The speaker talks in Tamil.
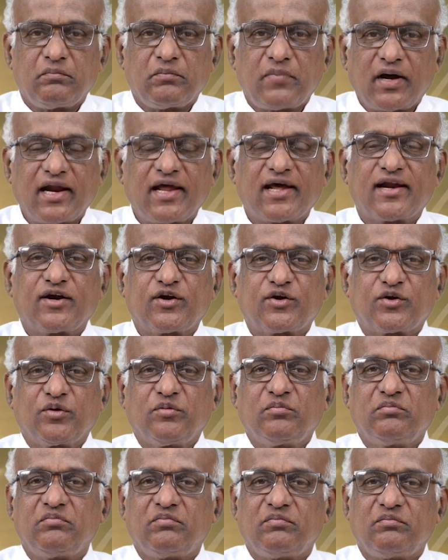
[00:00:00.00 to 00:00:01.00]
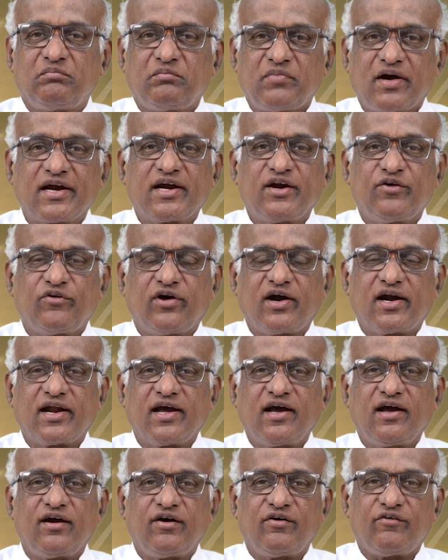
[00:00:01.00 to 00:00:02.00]
மலரட்டும் மகிழ்வான
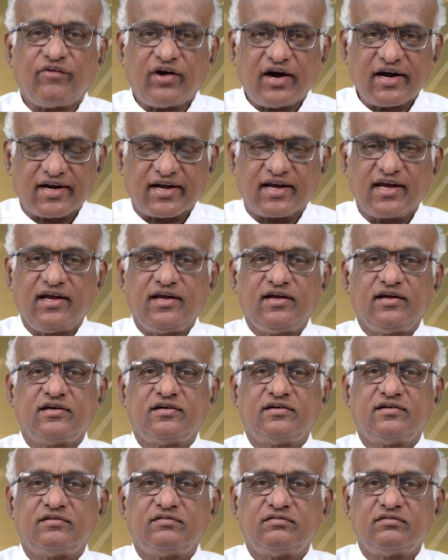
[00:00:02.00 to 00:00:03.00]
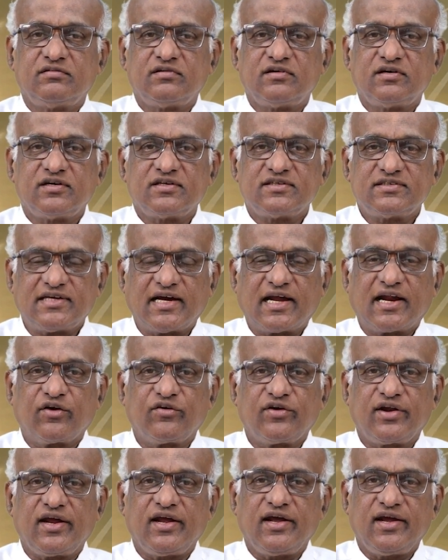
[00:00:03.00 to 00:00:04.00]
வாழ்க்கை
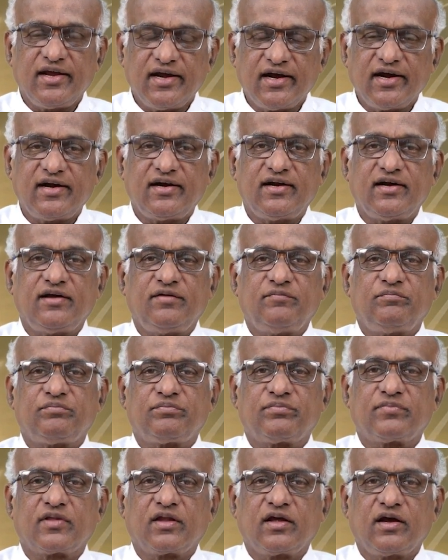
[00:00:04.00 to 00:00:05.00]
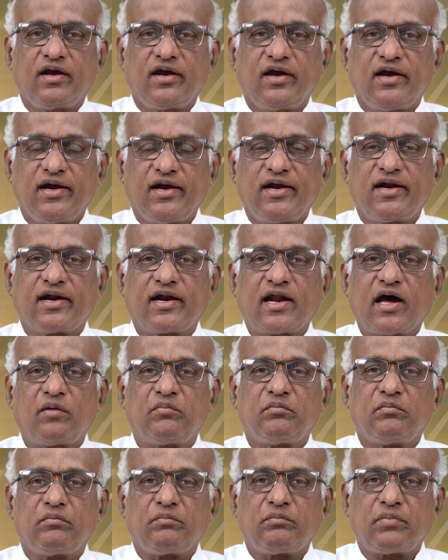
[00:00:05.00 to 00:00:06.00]
ஜனவரி ஏழு என்று
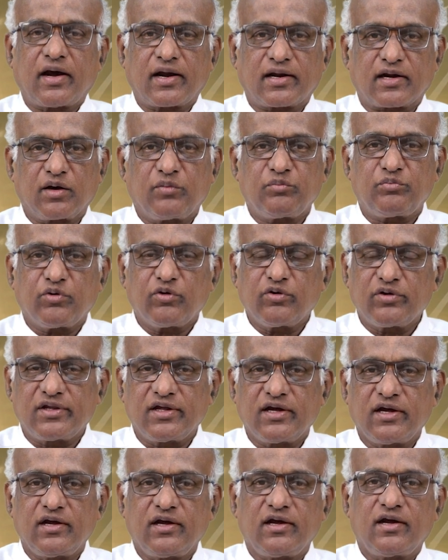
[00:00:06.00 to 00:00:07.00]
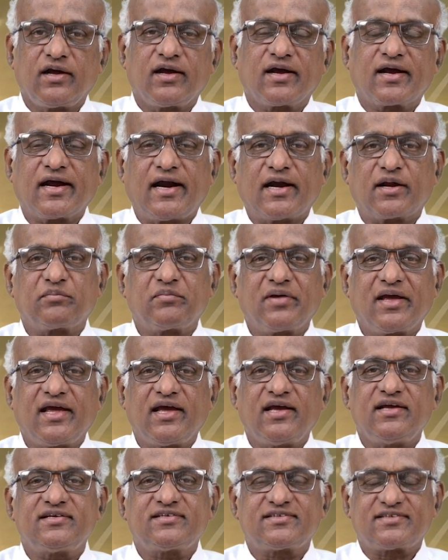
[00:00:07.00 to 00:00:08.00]
நாம் பார்க்க போது
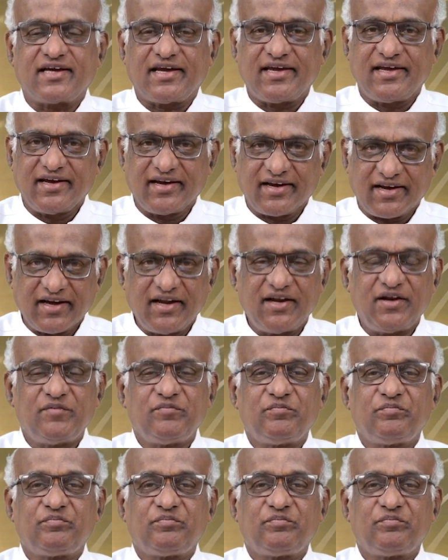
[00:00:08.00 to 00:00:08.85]
கடமையை செய்யுங்கள்